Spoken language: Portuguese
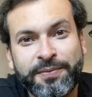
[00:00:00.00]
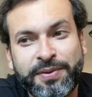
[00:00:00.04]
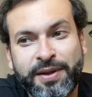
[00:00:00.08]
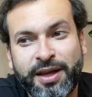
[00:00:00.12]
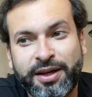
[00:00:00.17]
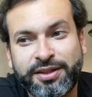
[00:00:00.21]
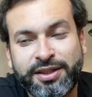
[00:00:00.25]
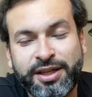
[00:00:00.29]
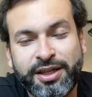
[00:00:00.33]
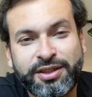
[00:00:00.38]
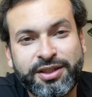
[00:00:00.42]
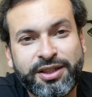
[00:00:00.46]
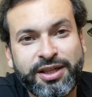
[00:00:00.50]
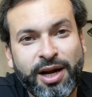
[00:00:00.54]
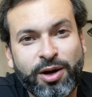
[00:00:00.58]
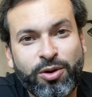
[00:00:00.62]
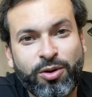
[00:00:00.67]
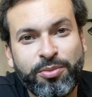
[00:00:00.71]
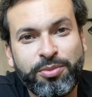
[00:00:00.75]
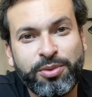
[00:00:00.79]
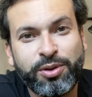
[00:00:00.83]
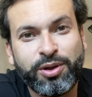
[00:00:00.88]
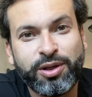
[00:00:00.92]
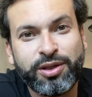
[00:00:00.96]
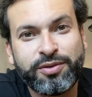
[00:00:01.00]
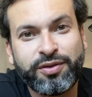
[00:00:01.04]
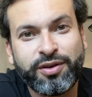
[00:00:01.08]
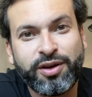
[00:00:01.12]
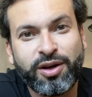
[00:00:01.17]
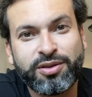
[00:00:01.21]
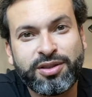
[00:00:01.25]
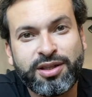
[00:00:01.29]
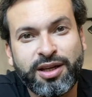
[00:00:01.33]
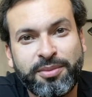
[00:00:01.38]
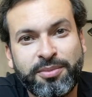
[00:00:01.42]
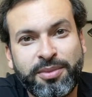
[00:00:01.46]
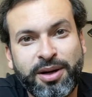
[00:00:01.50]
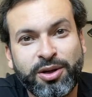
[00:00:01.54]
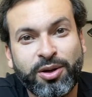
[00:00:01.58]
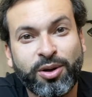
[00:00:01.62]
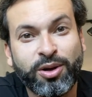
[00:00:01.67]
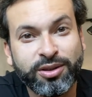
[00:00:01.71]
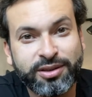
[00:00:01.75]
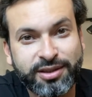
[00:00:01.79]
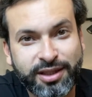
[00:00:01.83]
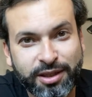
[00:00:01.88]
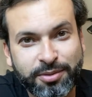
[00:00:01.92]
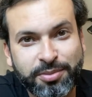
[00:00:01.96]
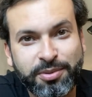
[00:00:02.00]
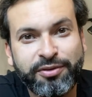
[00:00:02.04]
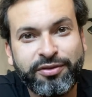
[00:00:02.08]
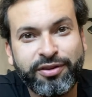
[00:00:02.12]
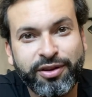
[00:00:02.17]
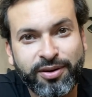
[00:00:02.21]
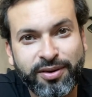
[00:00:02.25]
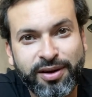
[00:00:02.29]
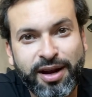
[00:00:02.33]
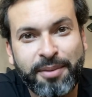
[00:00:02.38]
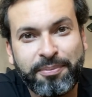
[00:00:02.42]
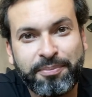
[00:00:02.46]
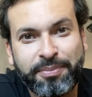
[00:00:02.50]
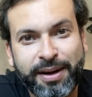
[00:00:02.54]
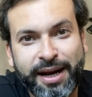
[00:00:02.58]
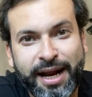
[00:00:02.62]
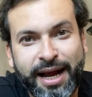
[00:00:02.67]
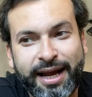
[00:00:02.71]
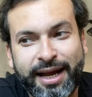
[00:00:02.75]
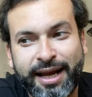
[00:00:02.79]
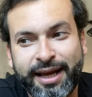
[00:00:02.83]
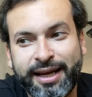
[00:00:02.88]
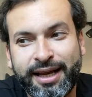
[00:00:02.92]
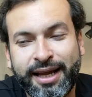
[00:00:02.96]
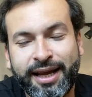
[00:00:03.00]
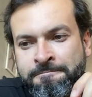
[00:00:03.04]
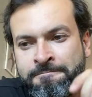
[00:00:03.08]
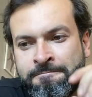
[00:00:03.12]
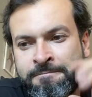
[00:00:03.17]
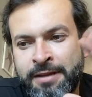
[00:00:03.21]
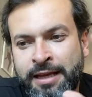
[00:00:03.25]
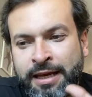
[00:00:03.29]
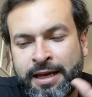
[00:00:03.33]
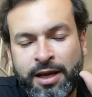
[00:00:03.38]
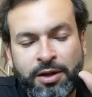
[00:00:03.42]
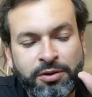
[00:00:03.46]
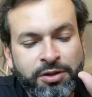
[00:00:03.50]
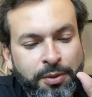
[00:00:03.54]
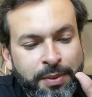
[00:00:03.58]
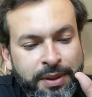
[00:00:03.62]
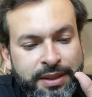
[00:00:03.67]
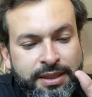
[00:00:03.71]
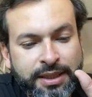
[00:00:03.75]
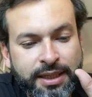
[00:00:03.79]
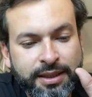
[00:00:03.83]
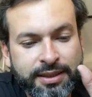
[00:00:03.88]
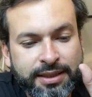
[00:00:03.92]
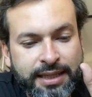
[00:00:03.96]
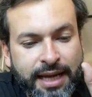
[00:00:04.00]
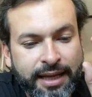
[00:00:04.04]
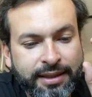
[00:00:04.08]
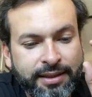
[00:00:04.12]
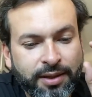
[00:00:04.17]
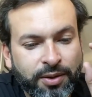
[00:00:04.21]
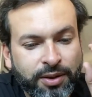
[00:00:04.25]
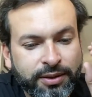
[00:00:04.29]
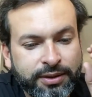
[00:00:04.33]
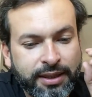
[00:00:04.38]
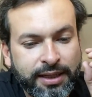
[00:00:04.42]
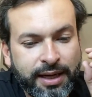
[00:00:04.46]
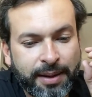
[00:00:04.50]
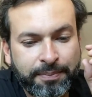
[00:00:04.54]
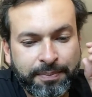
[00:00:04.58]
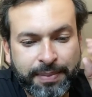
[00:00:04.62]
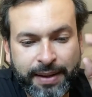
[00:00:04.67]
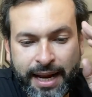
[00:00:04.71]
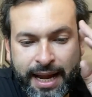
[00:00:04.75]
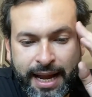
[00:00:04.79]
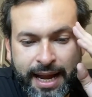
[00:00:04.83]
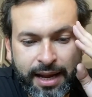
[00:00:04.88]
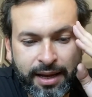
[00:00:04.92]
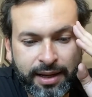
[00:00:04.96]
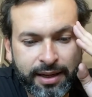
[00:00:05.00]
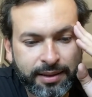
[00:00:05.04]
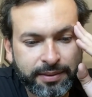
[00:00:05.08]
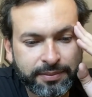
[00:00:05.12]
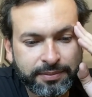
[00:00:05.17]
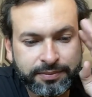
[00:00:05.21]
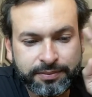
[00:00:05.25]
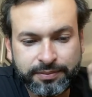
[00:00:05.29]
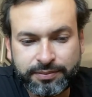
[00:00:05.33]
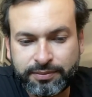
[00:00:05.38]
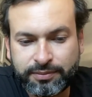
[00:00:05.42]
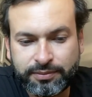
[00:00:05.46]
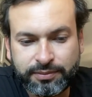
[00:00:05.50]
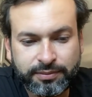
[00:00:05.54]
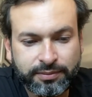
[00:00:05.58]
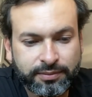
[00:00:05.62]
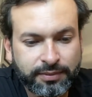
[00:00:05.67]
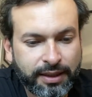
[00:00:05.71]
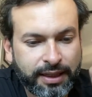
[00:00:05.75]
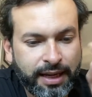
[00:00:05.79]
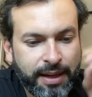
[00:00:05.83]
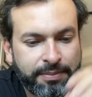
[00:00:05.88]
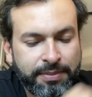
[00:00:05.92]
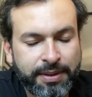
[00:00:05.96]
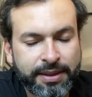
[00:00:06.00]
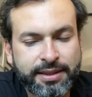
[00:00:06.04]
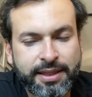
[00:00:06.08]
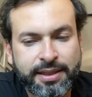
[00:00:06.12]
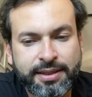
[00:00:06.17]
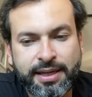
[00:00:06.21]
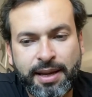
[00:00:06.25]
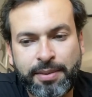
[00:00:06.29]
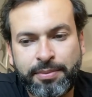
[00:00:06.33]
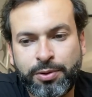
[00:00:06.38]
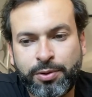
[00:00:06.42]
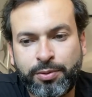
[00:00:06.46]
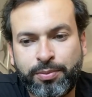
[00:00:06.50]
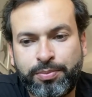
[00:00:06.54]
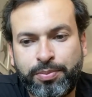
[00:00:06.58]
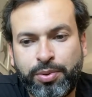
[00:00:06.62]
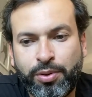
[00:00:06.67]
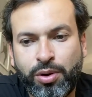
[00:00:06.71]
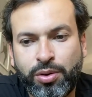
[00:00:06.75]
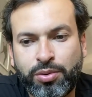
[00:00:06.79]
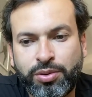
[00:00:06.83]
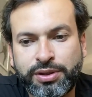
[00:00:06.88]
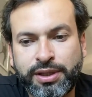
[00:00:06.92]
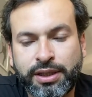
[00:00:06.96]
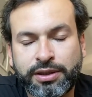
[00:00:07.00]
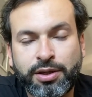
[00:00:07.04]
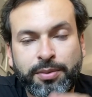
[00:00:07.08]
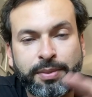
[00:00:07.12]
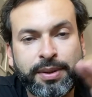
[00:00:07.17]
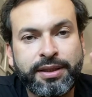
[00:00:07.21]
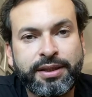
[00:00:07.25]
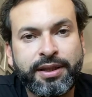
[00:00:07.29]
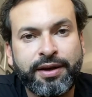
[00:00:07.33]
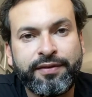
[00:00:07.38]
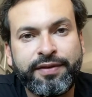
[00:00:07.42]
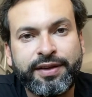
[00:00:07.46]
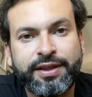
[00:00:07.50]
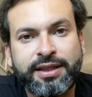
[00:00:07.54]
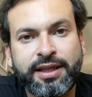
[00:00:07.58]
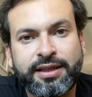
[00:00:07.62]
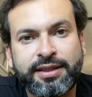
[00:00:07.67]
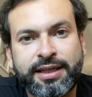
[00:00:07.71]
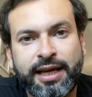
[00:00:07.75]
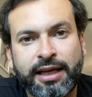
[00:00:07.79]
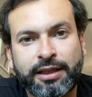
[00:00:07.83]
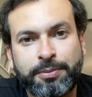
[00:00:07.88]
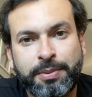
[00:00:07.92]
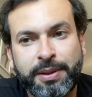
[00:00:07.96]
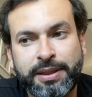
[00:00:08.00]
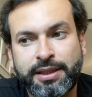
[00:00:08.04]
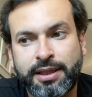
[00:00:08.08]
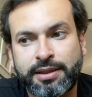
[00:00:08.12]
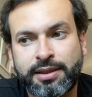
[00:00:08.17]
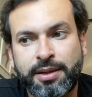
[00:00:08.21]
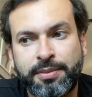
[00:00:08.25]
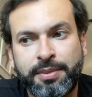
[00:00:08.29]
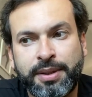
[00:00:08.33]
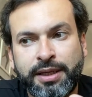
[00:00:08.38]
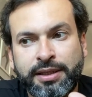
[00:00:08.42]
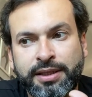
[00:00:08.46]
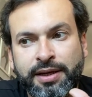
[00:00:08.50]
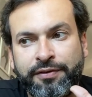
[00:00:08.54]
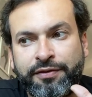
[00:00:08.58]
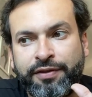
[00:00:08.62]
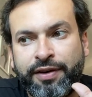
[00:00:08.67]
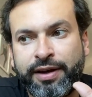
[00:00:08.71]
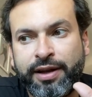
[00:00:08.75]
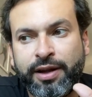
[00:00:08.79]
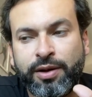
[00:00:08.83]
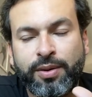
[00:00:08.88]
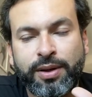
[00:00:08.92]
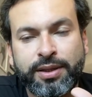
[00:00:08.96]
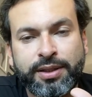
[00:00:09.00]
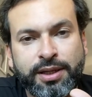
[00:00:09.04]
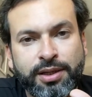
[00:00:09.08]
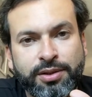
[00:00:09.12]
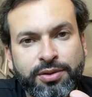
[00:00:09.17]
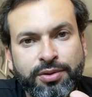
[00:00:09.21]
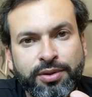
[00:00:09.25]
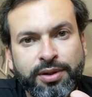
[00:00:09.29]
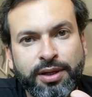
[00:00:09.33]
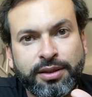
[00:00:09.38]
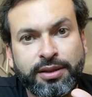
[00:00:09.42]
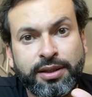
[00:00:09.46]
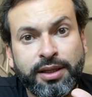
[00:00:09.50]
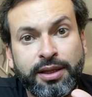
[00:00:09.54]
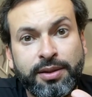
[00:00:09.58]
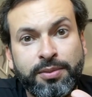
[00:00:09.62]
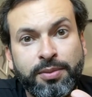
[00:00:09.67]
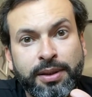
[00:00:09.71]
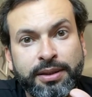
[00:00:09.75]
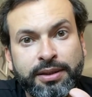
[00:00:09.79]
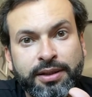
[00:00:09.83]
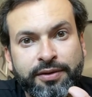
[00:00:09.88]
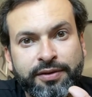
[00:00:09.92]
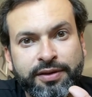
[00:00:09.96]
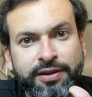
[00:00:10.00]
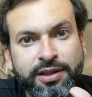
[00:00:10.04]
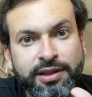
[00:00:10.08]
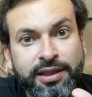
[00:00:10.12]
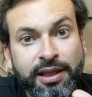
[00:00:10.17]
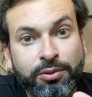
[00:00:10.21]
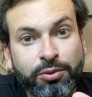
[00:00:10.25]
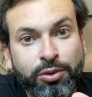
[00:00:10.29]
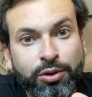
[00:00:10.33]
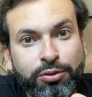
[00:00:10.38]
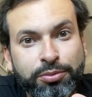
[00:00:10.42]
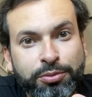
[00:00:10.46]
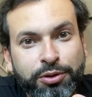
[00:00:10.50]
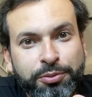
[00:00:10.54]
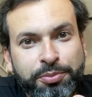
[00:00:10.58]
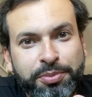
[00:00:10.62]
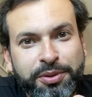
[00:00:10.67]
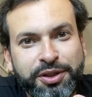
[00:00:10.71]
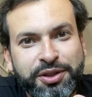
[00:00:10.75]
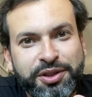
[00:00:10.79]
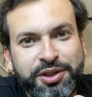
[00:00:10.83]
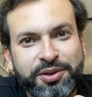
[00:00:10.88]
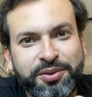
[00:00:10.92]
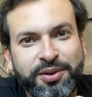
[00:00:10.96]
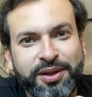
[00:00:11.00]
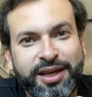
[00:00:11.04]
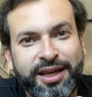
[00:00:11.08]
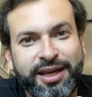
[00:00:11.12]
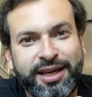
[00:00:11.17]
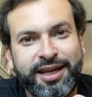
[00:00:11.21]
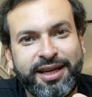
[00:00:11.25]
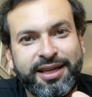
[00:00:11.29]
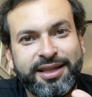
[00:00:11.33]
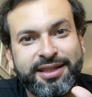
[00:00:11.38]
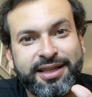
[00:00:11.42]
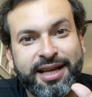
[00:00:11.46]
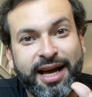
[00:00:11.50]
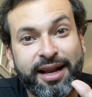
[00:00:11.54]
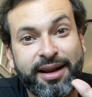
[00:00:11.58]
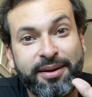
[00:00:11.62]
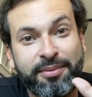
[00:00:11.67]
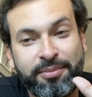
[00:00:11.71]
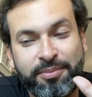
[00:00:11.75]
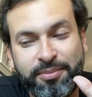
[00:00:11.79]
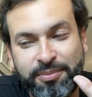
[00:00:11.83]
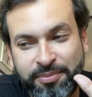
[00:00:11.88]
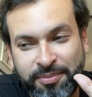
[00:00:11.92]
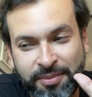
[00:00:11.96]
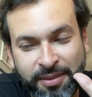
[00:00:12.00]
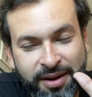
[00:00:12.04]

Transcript: A gente já combinou esse final de semana. Ontem vocês me viram na praia, né? Eu dei uma descansada ontem na praia, a cabeça se abriu um pouco. Já tem uma entrevista certa para essa semana, já falei com a assessora dele, uma entrevista que tá todo mundo pedindo aqui. Esse cara é,